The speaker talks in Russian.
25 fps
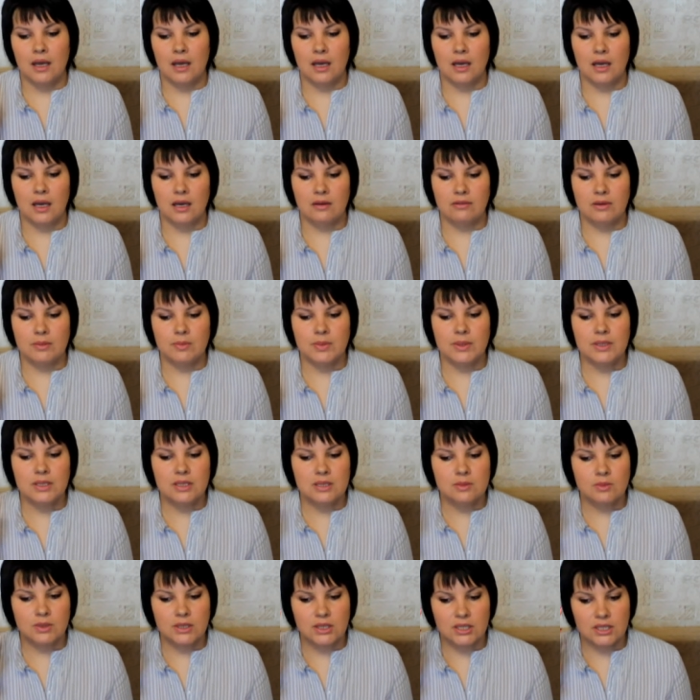А,
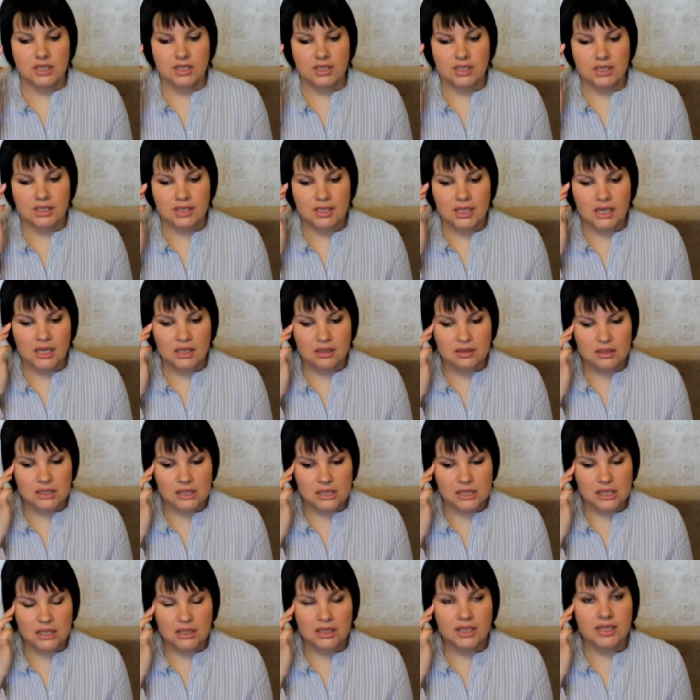во-первых, смотрите, я
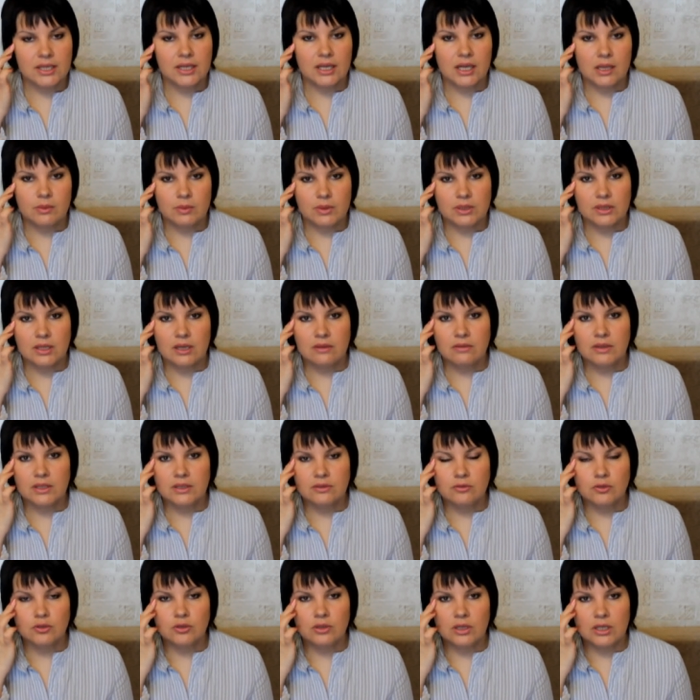стала
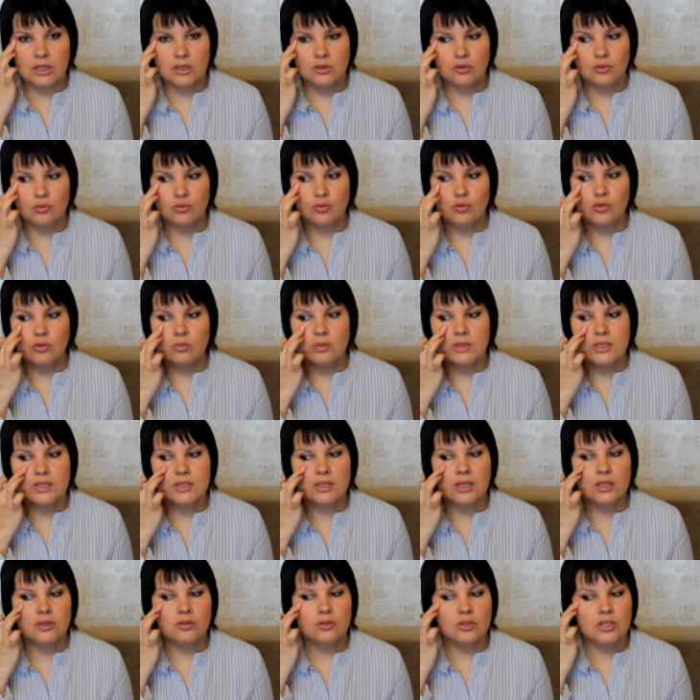рекомендовать вот эту
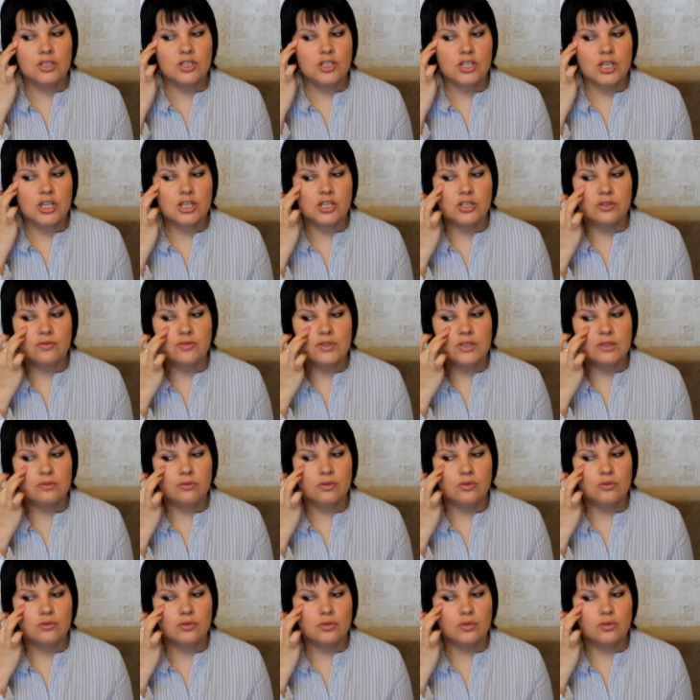область, которая чаще
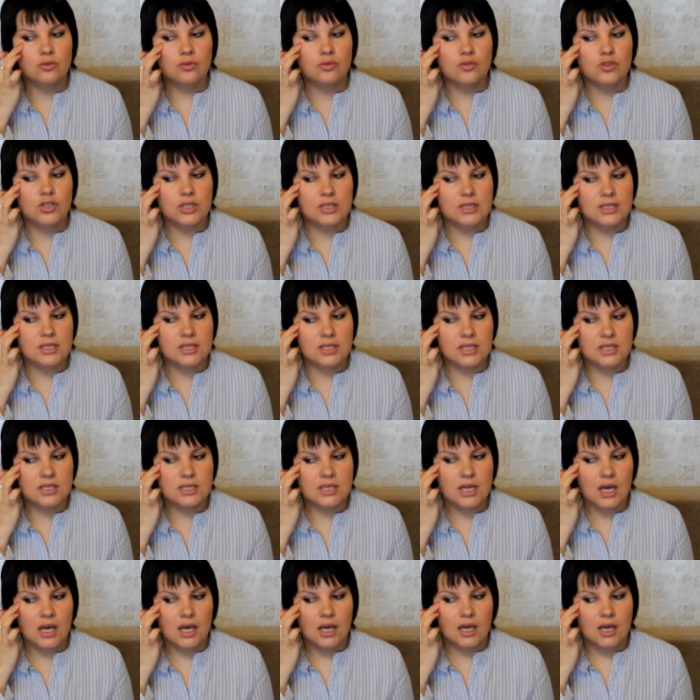всего, вот кожа здесь,